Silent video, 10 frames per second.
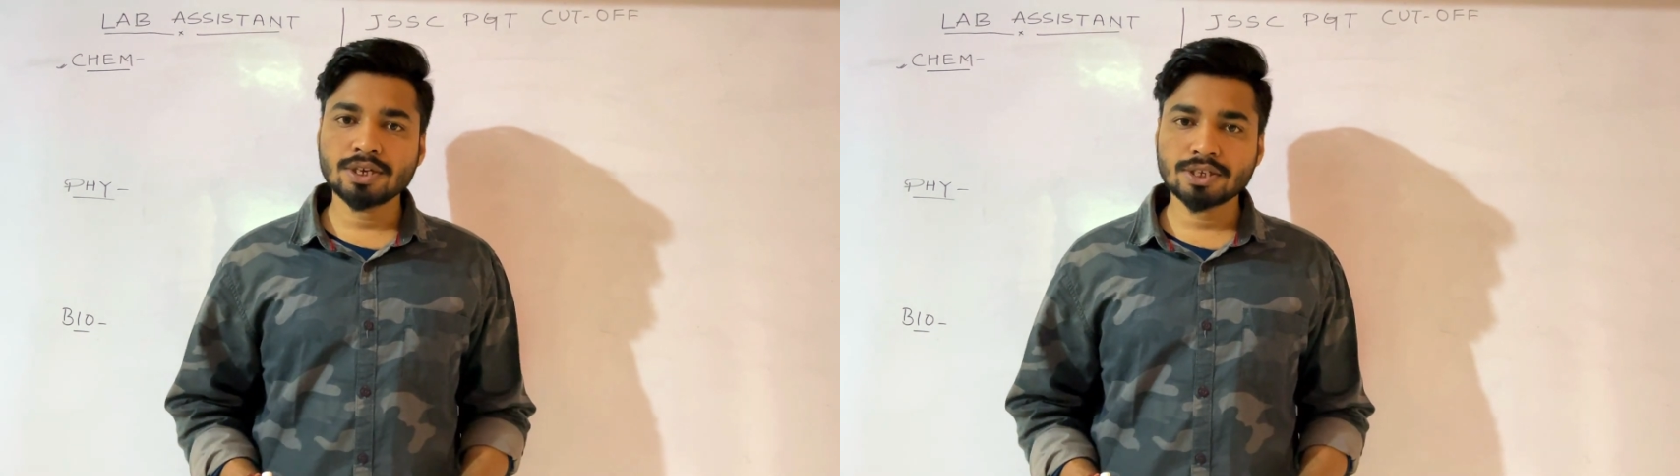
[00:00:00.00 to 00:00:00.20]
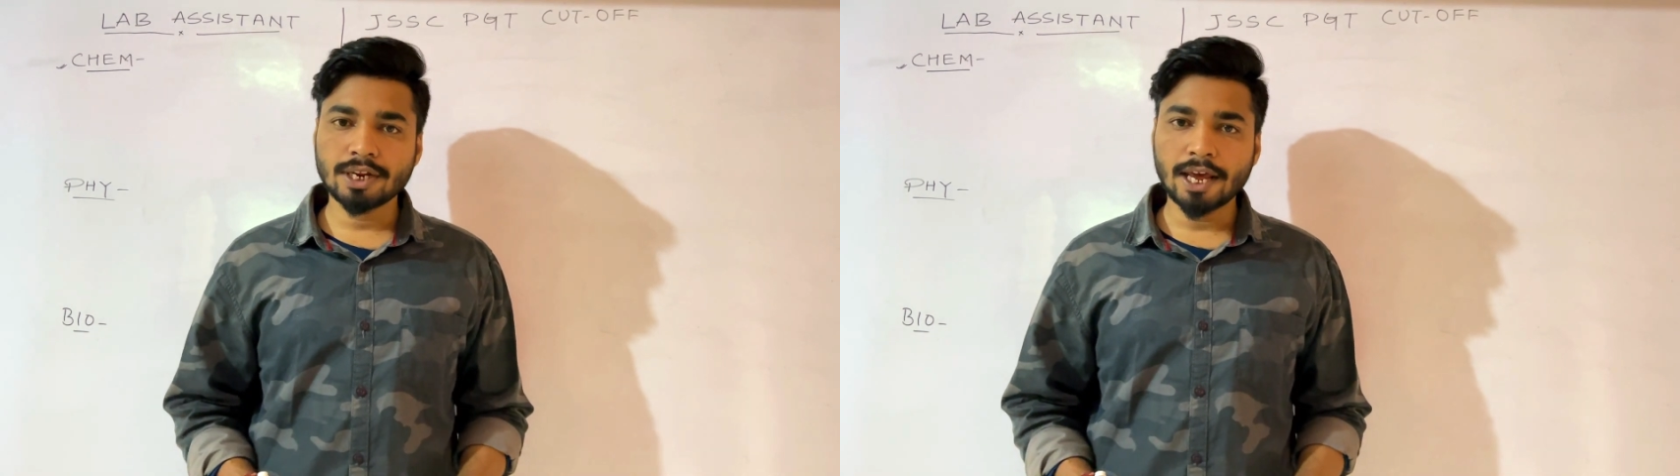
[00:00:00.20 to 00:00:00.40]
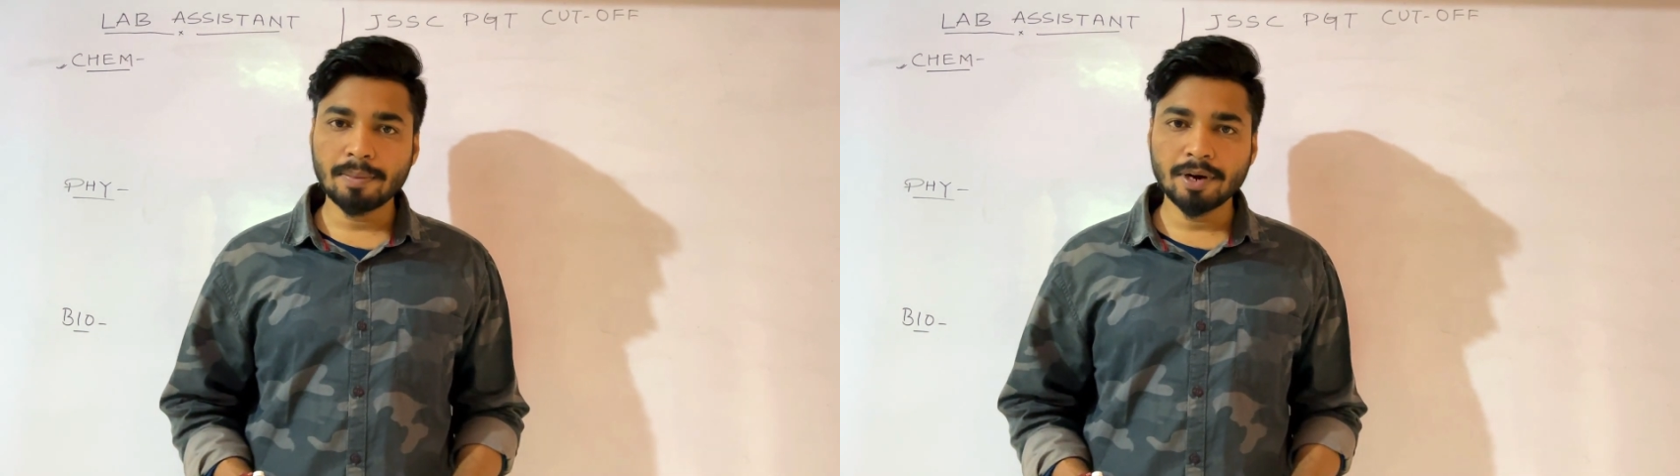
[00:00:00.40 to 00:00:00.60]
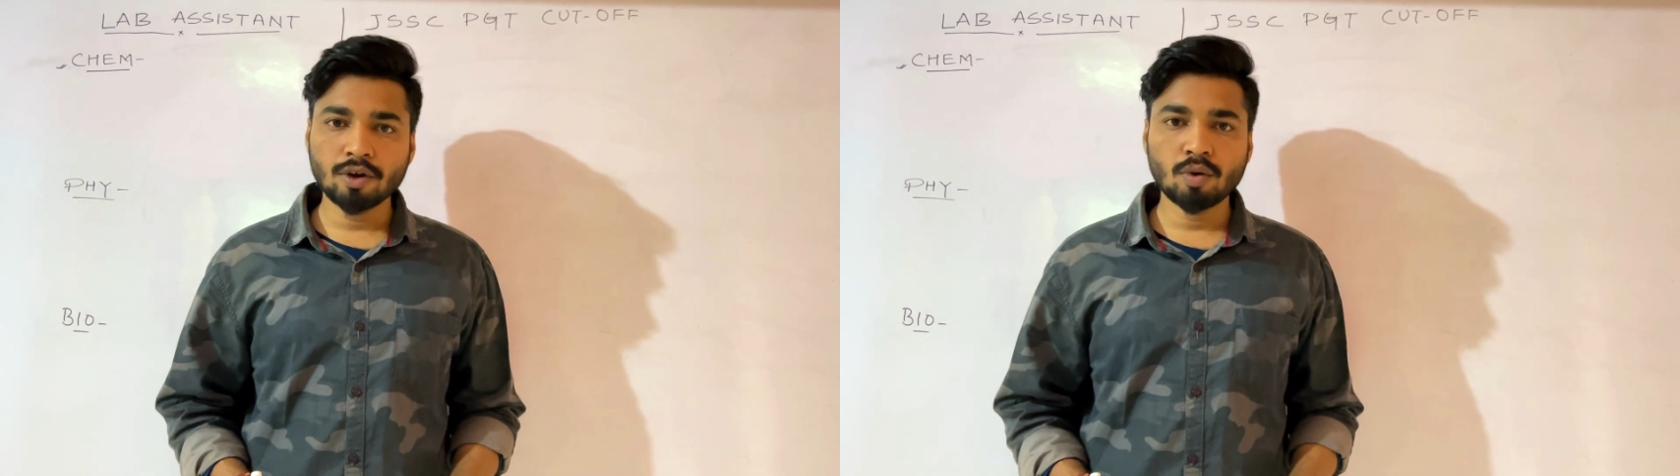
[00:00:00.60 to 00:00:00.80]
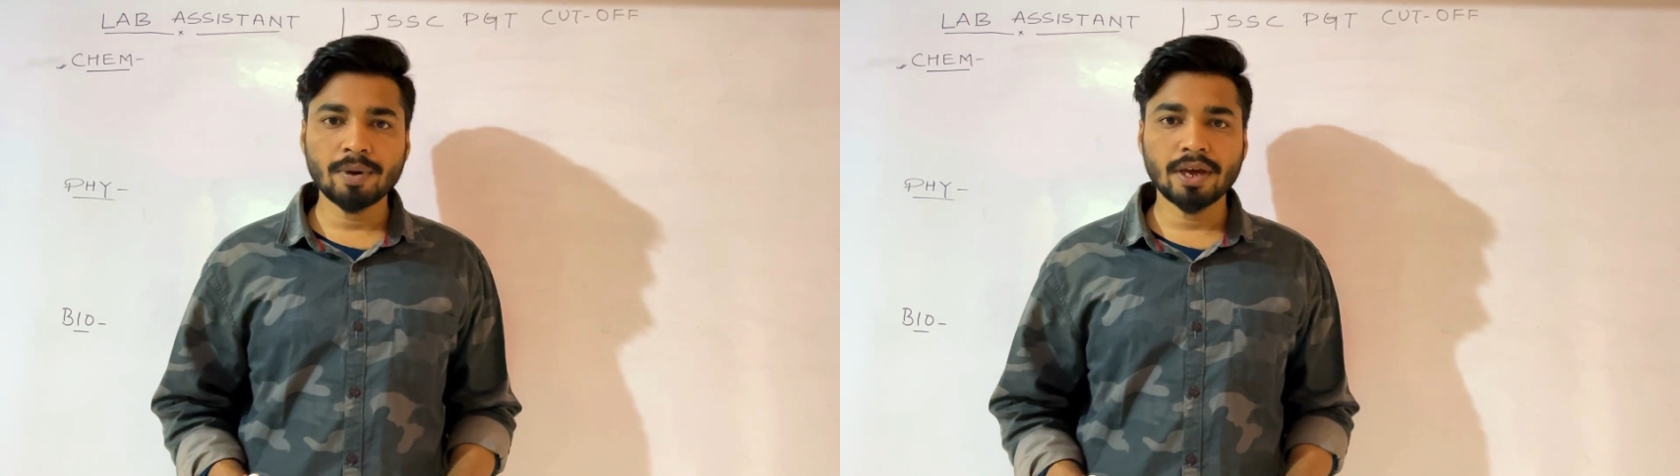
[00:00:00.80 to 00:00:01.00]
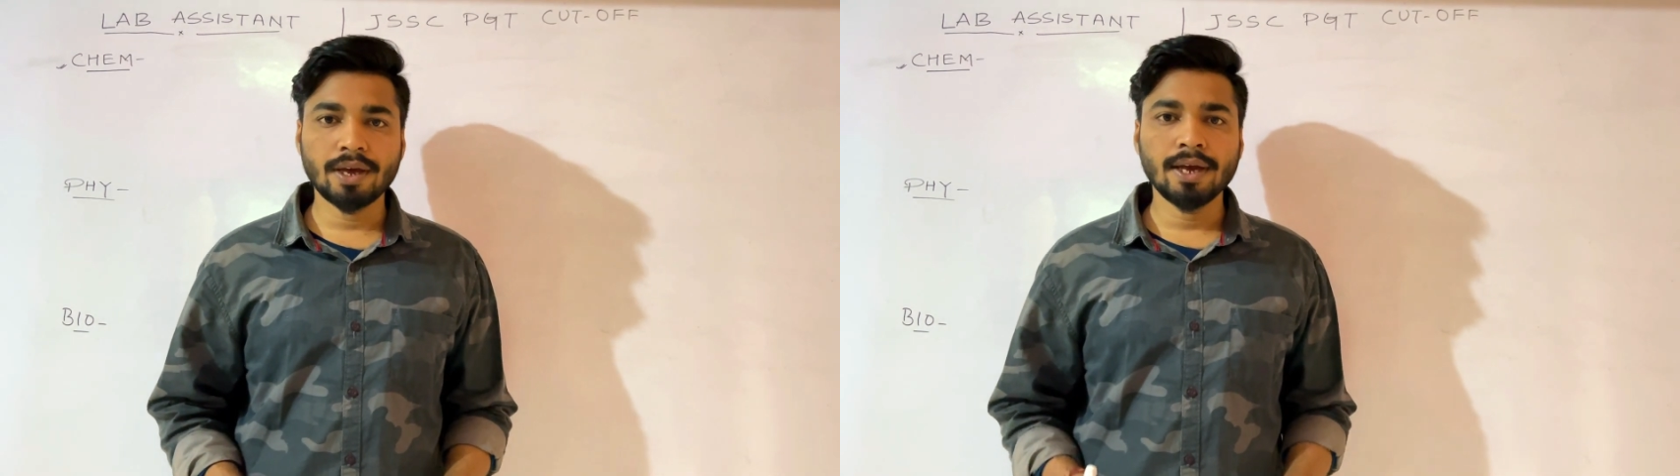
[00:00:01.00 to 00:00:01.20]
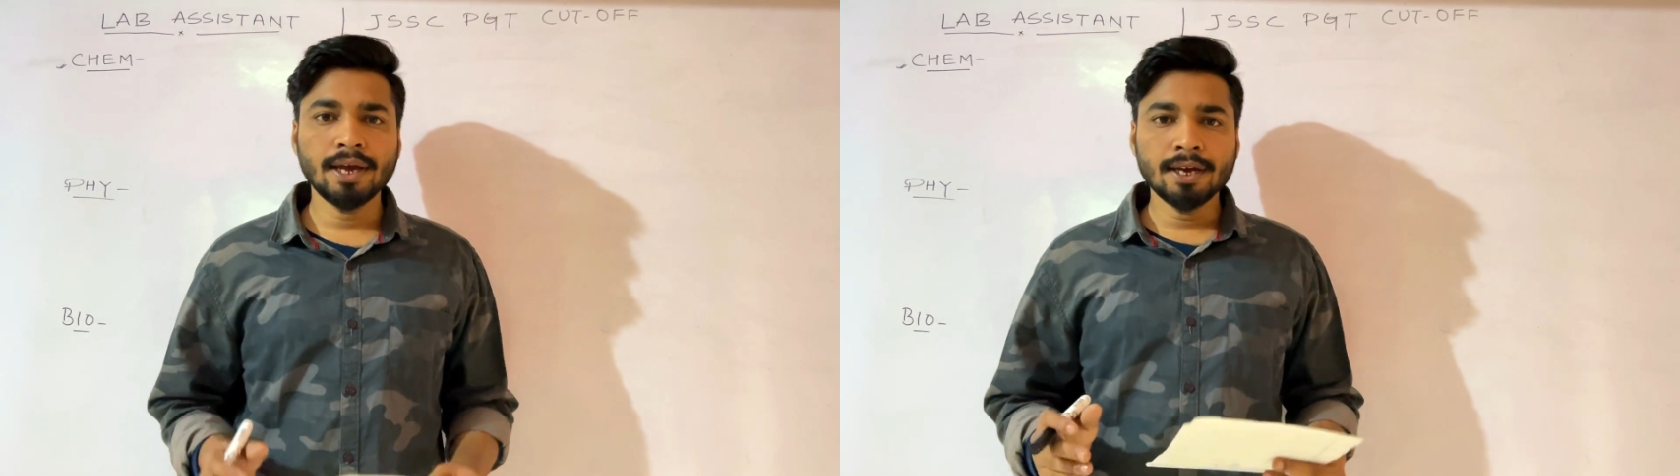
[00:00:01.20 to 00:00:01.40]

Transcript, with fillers: इस नए वीडियो में